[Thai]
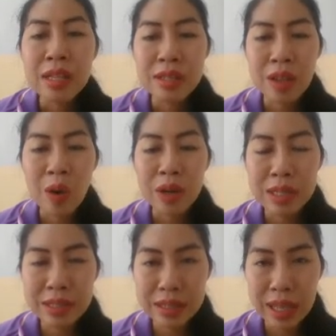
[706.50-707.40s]
สอฤา
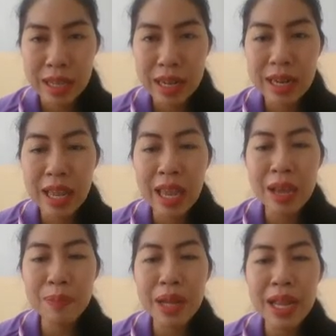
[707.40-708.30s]
ษีนั่นเอง
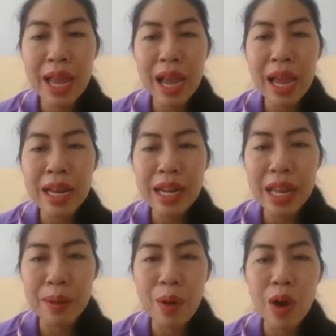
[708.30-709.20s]
เป็นไงคะ
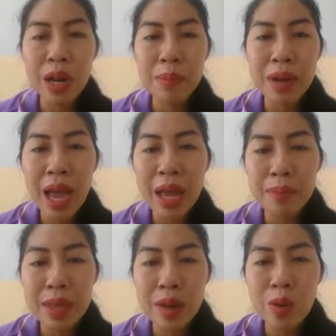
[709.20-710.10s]
เด็ก ๆ พอทำได้
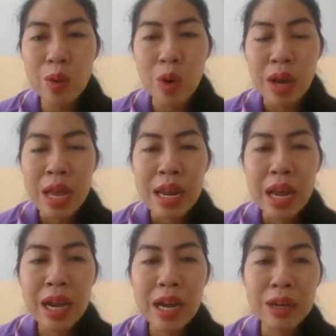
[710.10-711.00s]
ไหมลูก
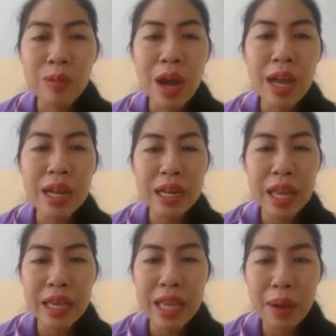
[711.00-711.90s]
ถ้าเกิดว่า
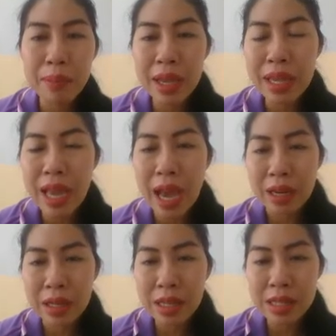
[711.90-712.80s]
เด็กๆยังไม่อยาก
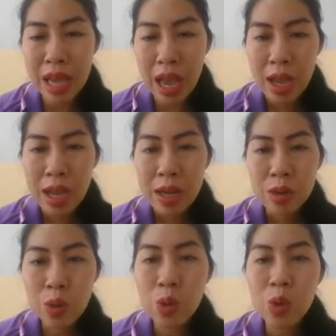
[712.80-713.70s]
ที่จะ
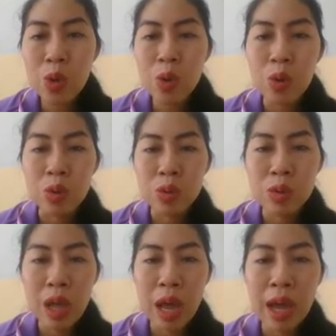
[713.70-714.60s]
ดู
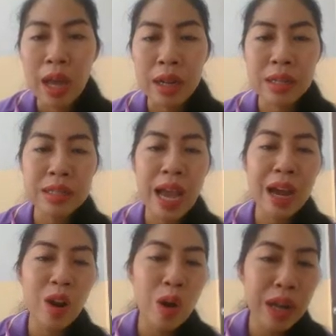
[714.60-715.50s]
ออยาก
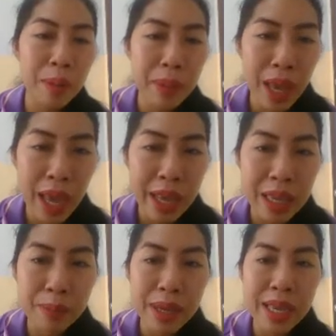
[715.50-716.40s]
ลองทำเอง
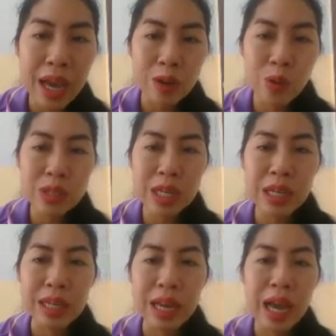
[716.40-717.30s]
ยังไม่อยากดูเฉล
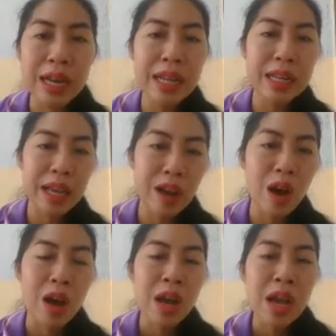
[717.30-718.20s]
ยนะคะ เด็กๆก็
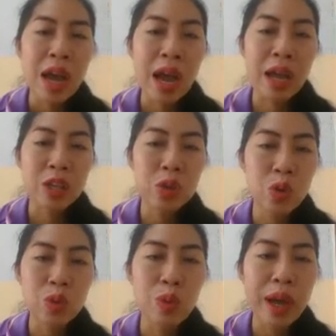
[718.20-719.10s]
หยุ
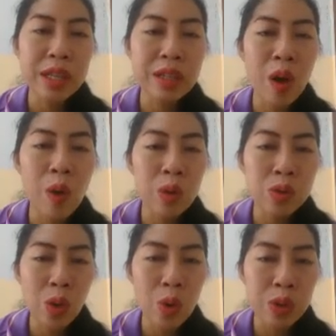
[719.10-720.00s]
ดไว้ตรง
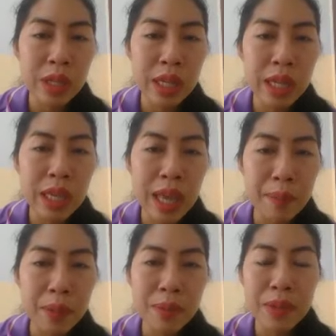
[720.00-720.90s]
ตรงที่ยัง
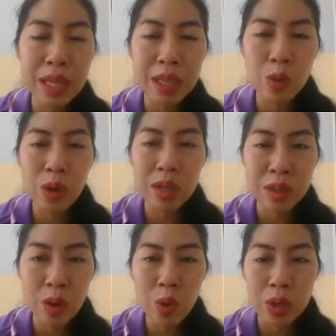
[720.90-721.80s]
ไม่มีตัว
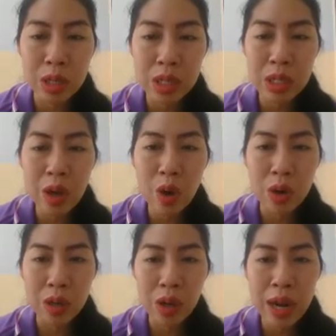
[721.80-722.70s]
สะกดขึ้นก่อน
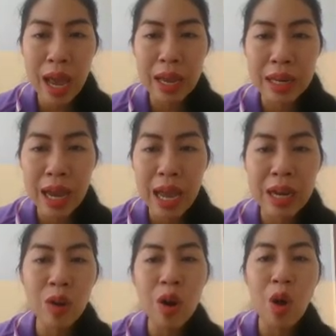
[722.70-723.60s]
ก็ได้นะคะ
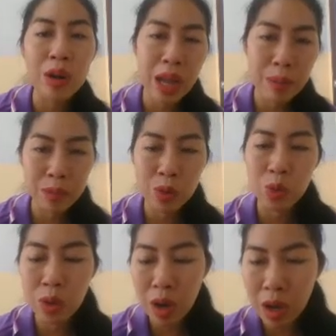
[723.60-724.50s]
แล้วลองทำดู
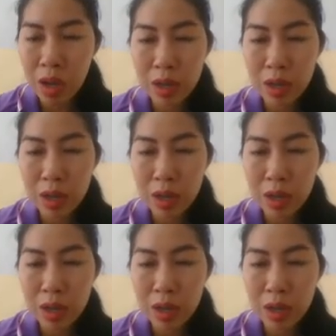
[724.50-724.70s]
เนาะ